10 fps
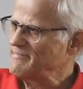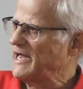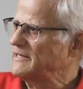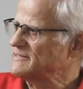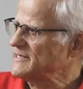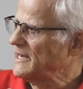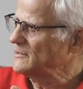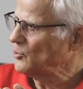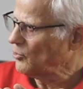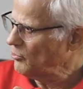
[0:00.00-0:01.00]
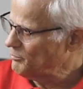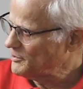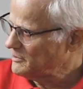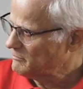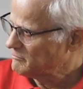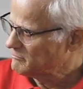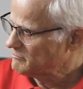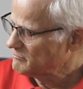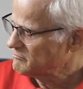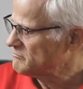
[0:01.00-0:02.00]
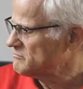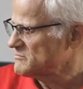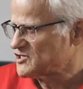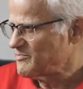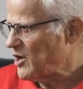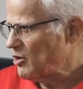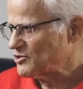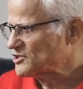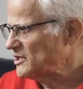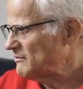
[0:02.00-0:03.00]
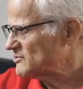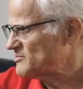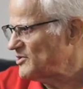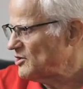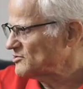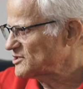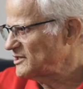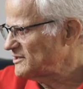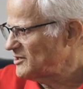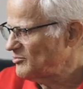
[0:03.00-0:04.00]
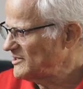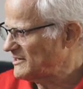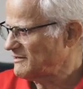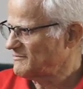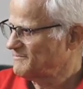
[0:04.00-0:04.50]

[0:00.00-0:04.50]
مع الاتحاد الاوروبي 27 و 28 ديال البلدان